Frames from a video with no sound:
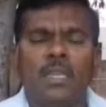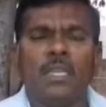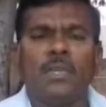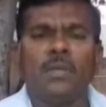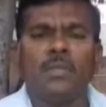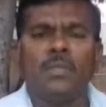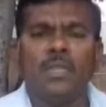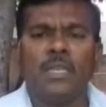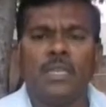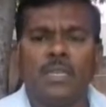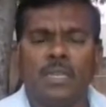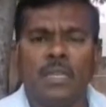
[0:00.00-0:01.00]
లీక్ అవుతుంది
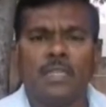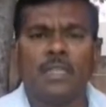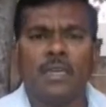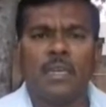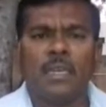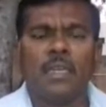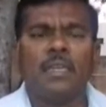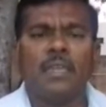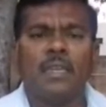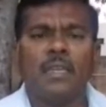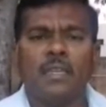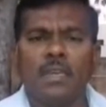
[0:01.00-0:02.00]
గత అనేక
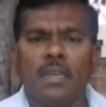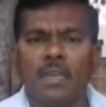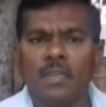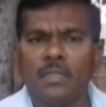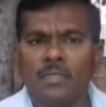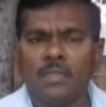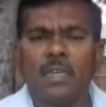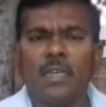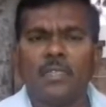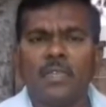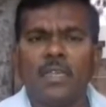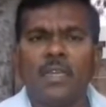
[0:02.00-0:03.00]
నెలలుగా
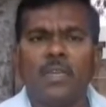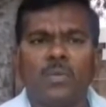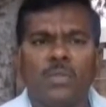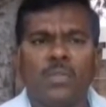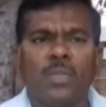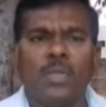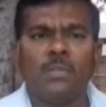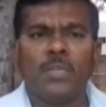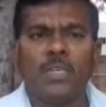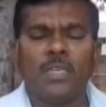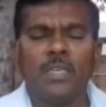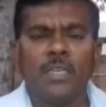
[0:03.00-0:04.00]
సాగర్ జలాలు వృధాగా
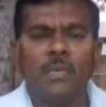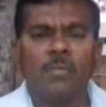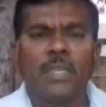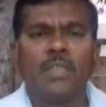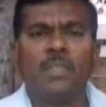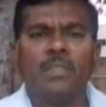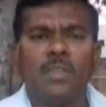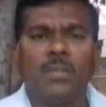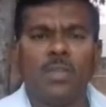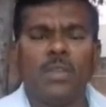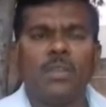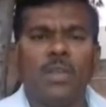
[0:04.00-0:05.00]
పోయి పెద్ద ఎత్తున
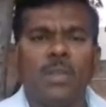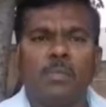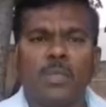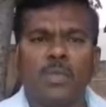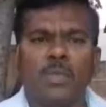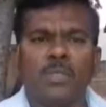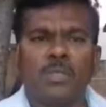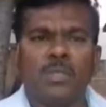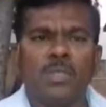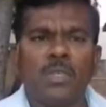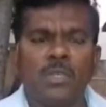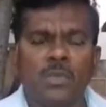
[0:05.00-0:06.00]
వాగులా
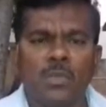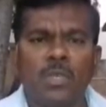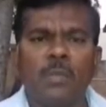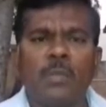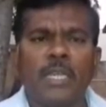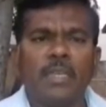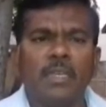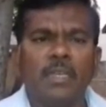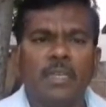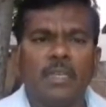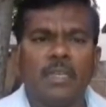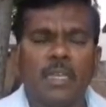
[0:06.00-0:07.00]
ప్రవహిస్తుంది రోడ్డు రోడ్డమిటే
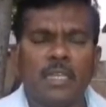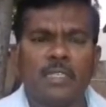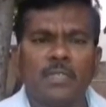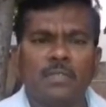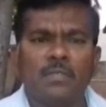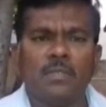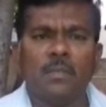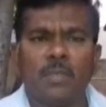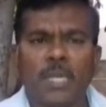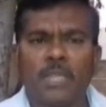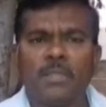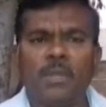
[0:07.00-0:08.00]
కనీసం
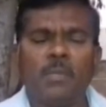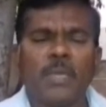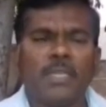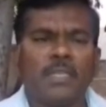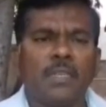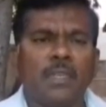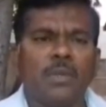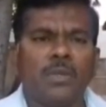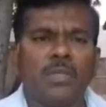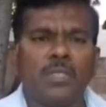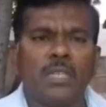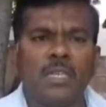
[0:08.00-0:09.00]
గతంలో పత్రికలు
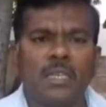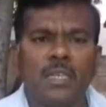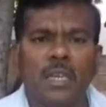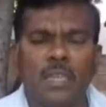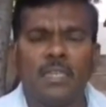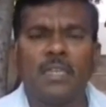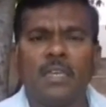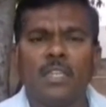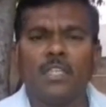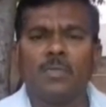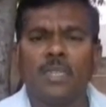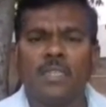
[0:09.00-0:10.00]
కూడా వచ్చినాయి
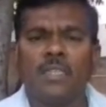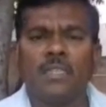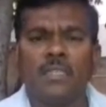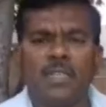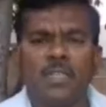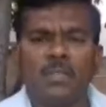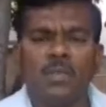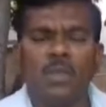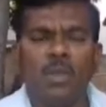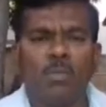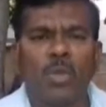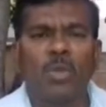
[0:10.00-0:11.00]
అధికారులు స్పందించట్లేదు
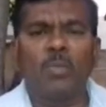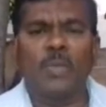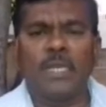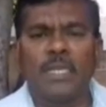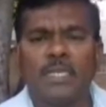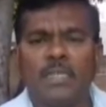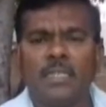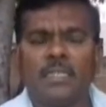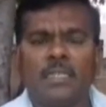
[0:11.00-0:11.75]
మరోపక్క